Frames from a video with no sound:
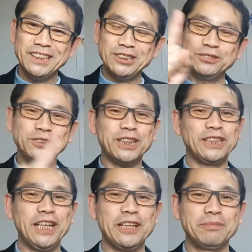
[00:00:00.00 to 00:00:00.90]
1つが
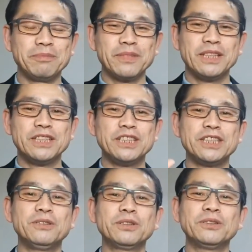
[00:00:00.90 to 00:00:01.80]
ね、
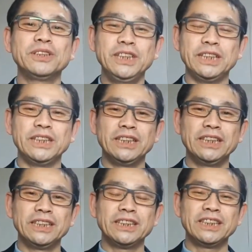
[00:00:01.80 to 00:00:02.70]
仕事に
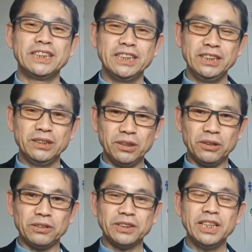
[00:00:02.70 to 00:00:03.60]
きちん
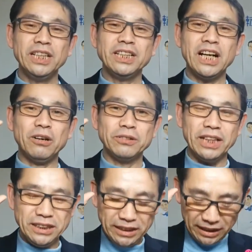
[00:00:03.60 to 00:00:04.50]
と成果を出
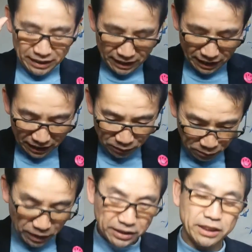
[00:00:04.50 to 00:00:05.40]
してきたか
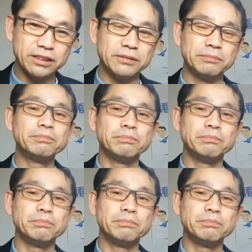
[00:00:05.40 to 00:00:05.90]
どうかです。